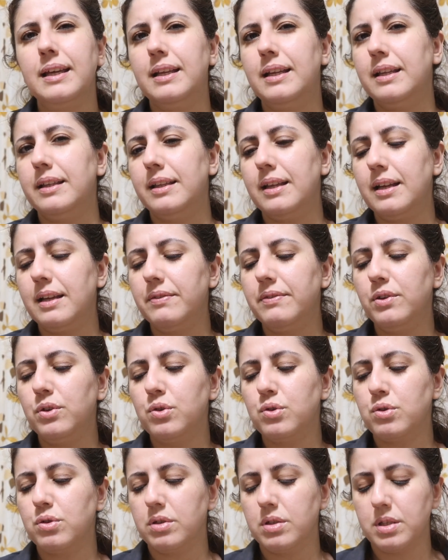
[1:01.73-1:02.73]
gelenler
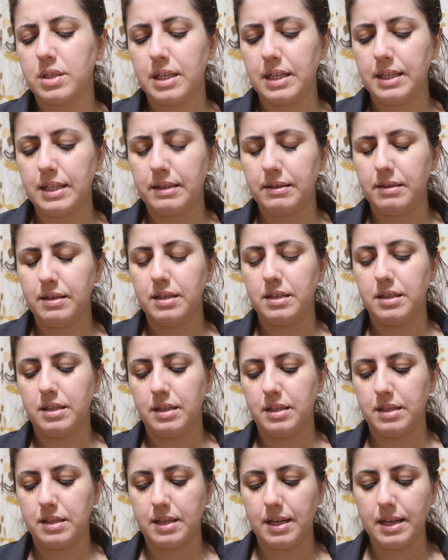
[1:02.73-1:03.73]
videosunu
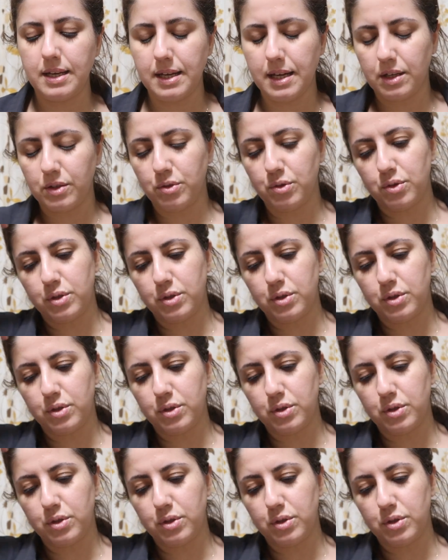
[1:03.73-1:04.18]
seyrettiyseniz eğer